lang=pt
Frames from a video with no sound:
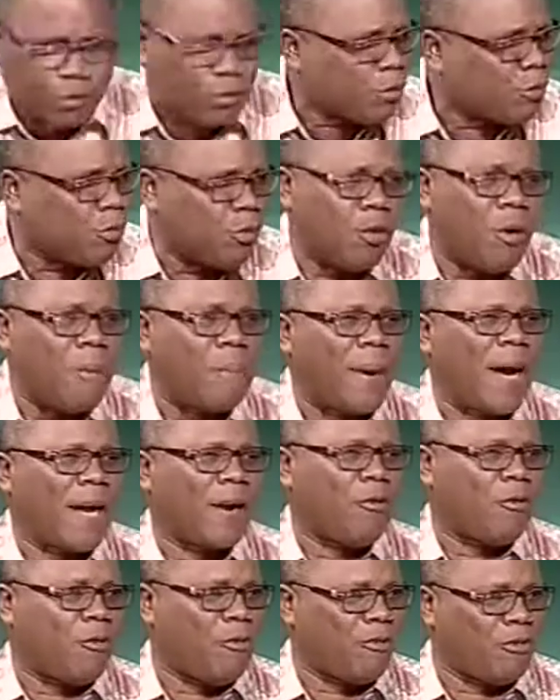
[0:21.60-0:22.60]
Tudo não para o
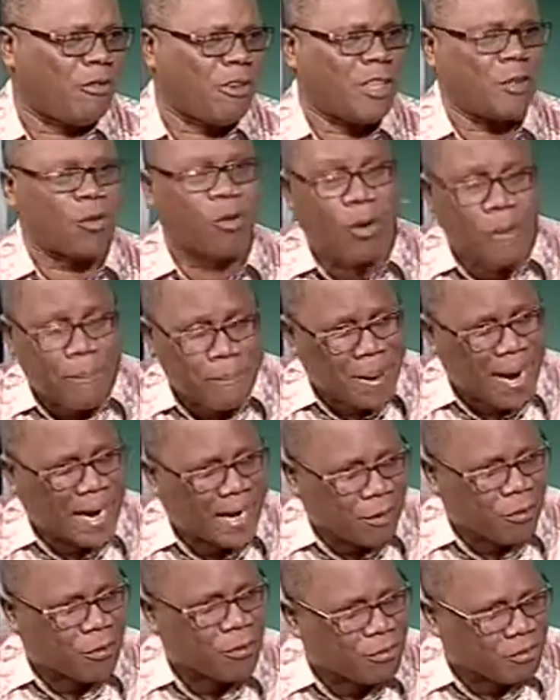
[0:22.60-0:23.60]
conflito. O que para o
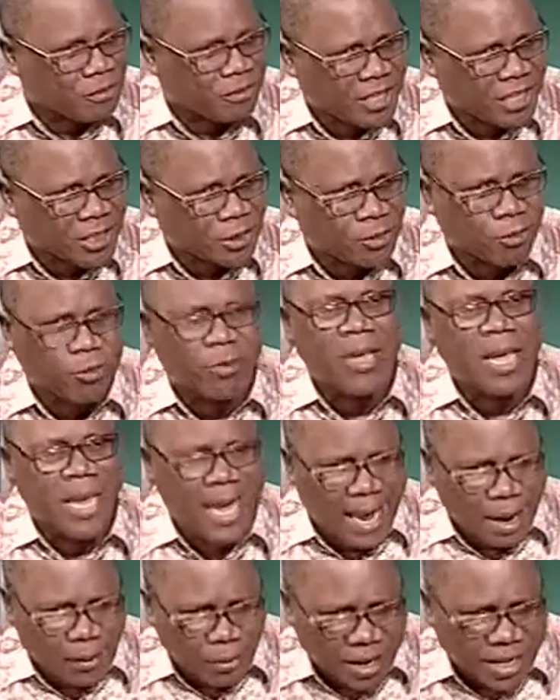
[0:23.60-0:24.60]
conflito é
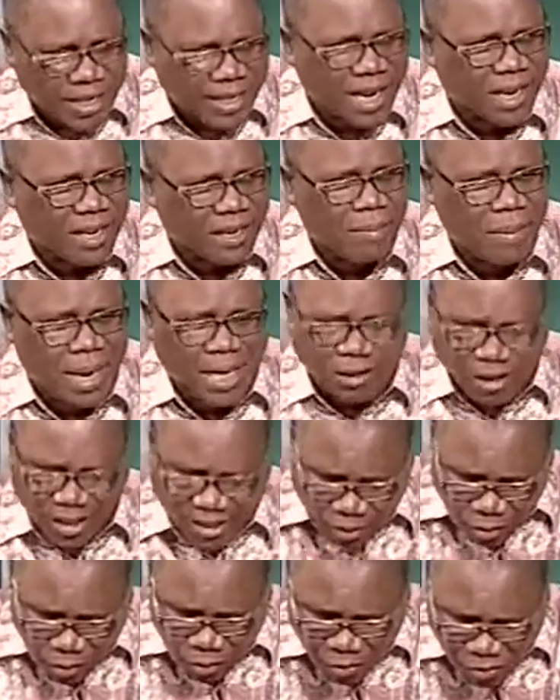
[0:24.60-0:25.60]
o entendimento entre
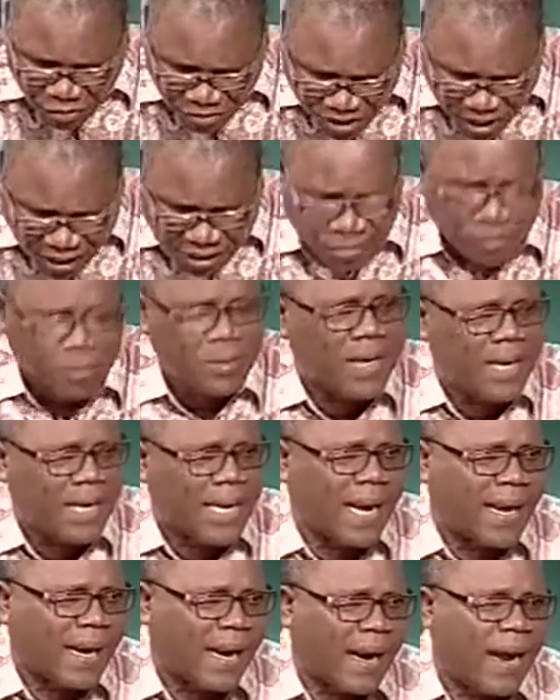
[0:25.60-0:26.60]
o governo e a
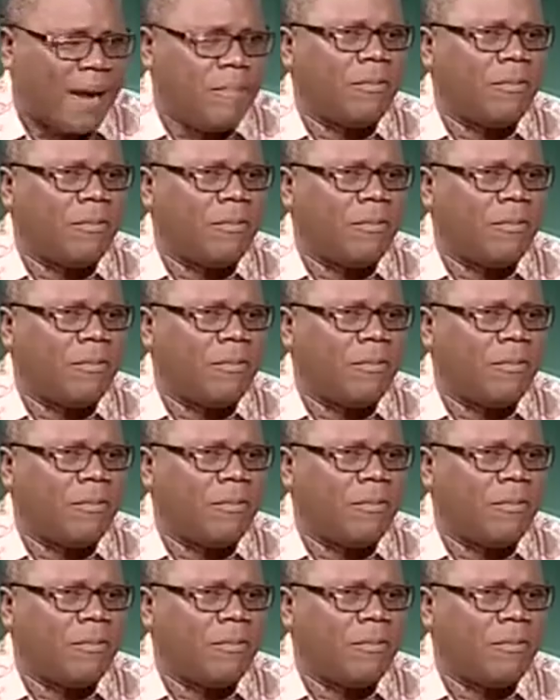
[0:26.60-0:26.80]
RENAP.